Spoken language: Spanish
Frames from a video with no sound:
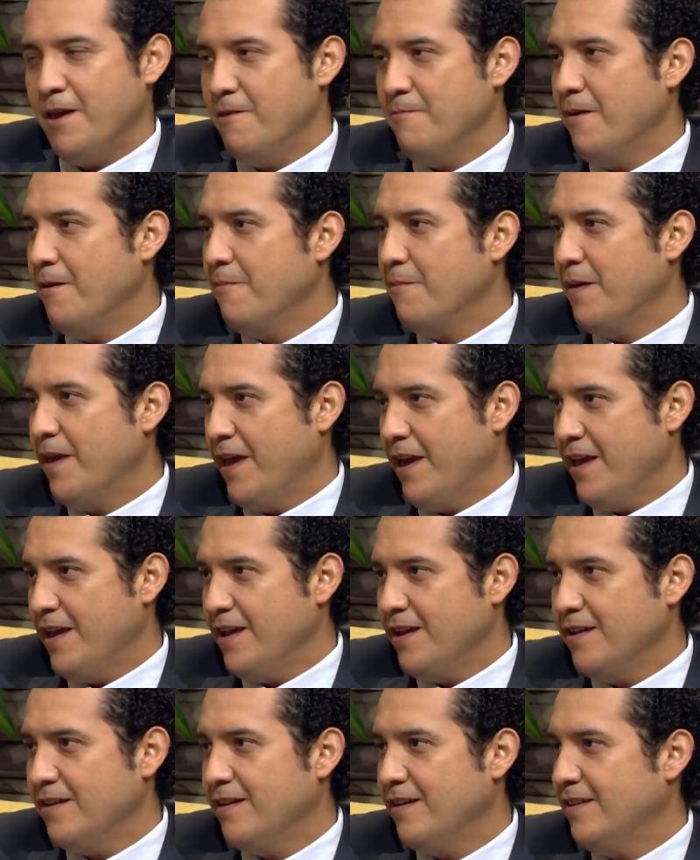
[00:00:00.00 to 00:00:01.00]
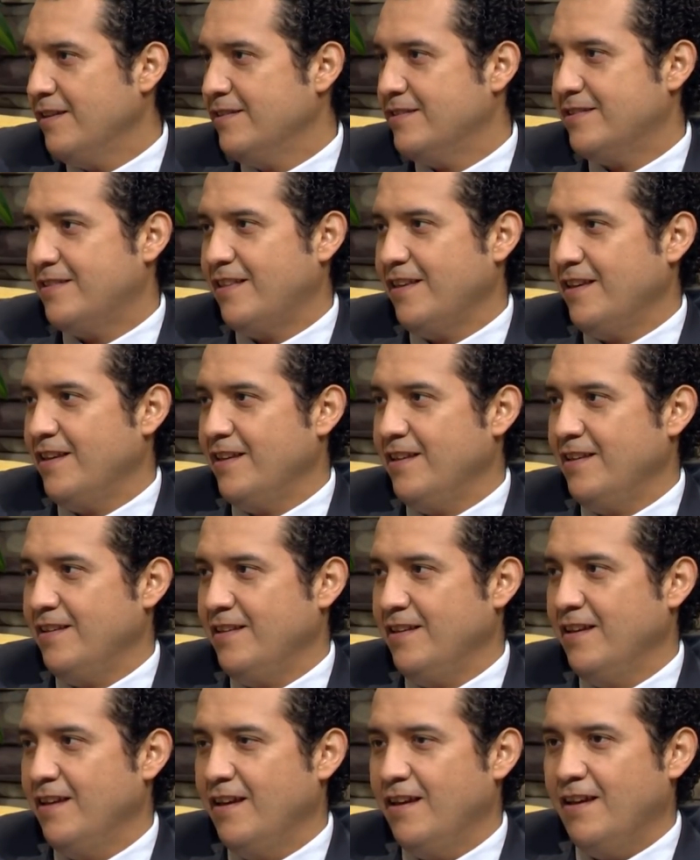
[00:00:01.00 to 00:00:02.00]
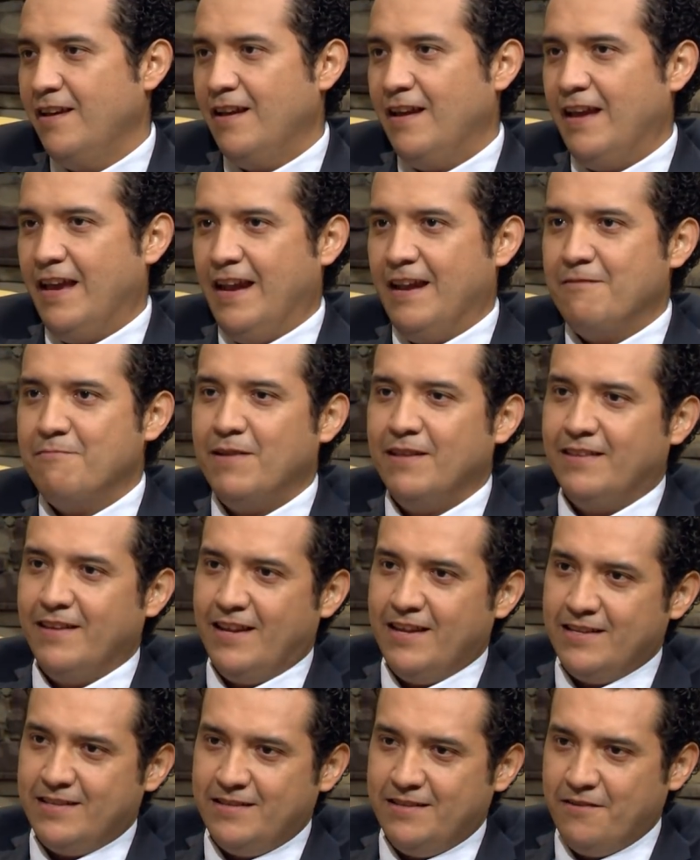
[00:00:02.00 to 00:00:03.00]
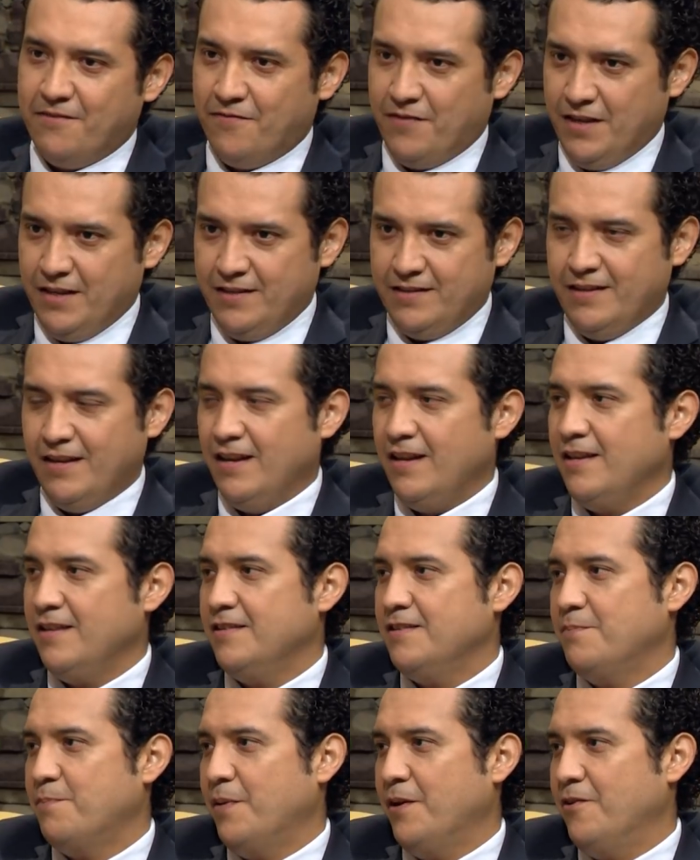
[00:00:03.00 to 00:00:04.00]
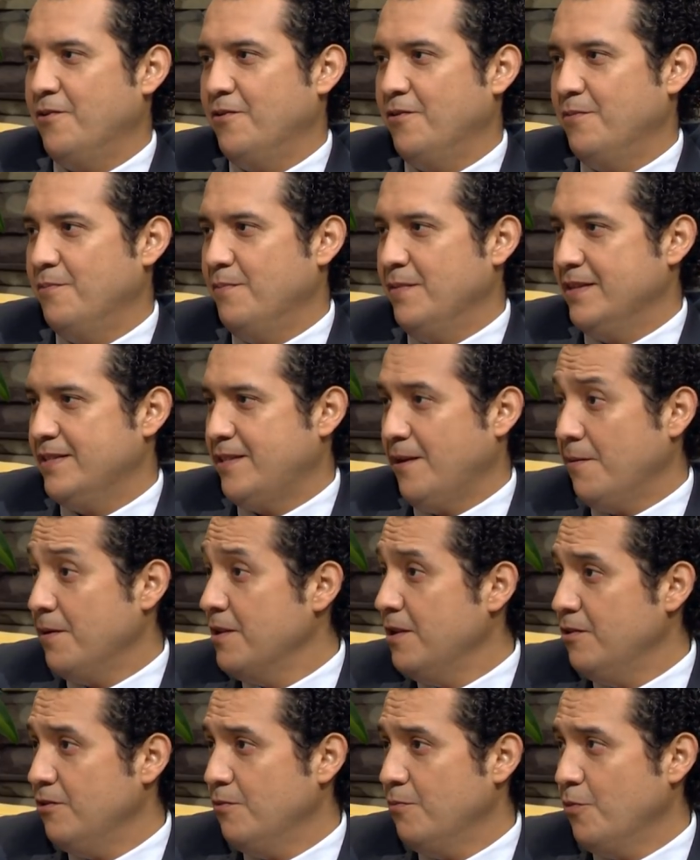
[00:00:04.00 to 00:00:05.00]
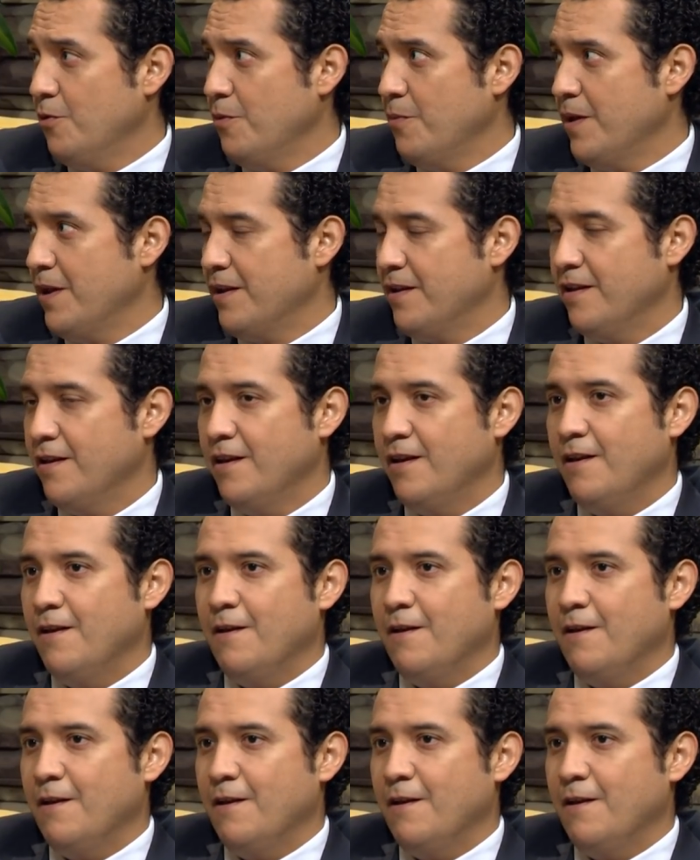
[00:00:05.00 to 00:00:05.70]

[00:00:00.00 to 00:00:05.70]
me iba bien. Este, eran materias difíciles, pero me estaba yendo muy bien.